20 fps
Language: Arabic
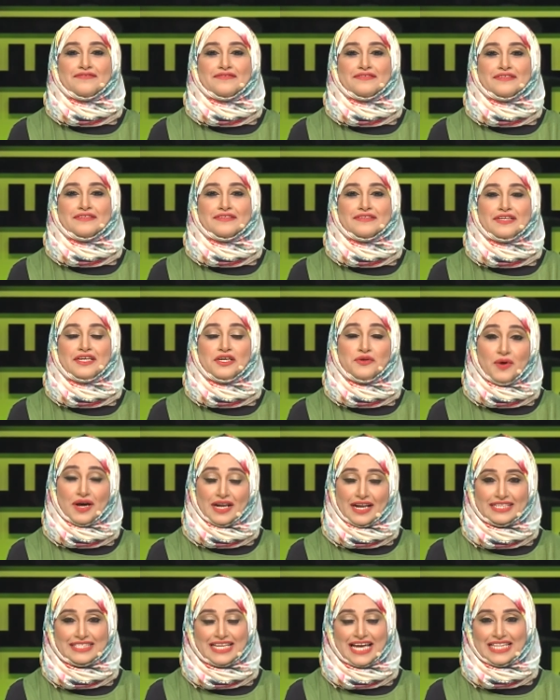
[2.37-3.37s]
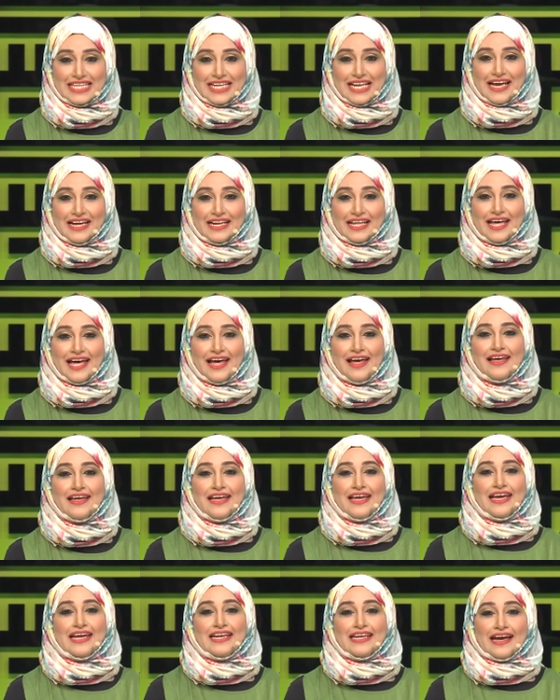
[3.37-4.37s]
آه، حوارات هذه الحلقة
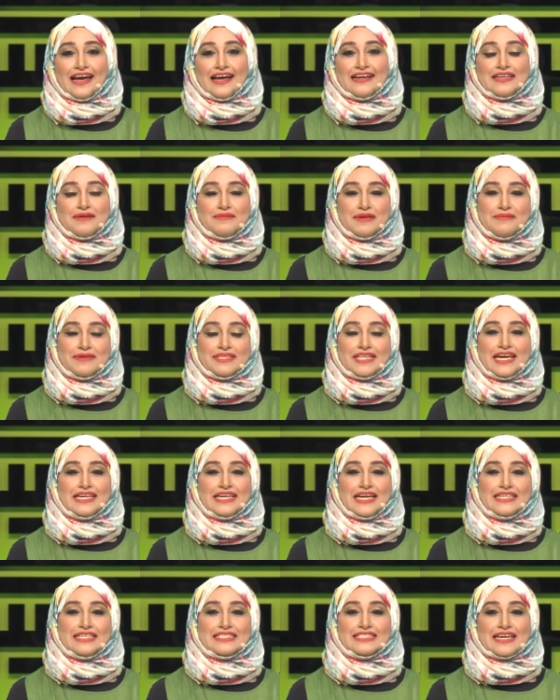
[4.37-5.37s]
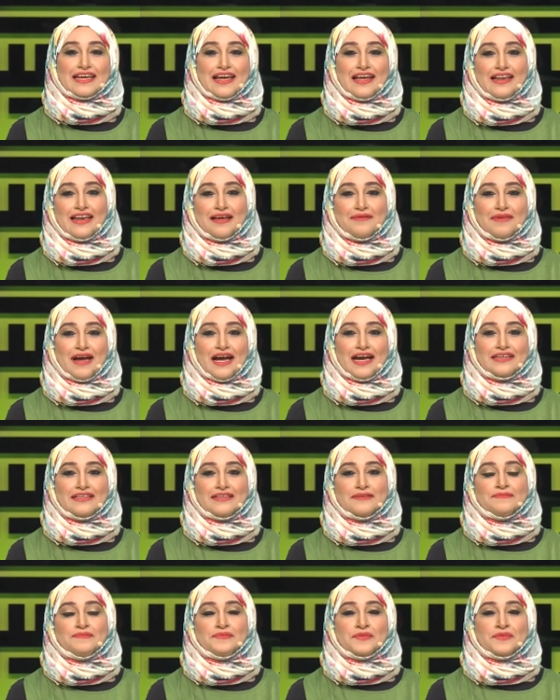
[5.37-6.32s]
اللي قلنا من البداية نحن نتكلم عن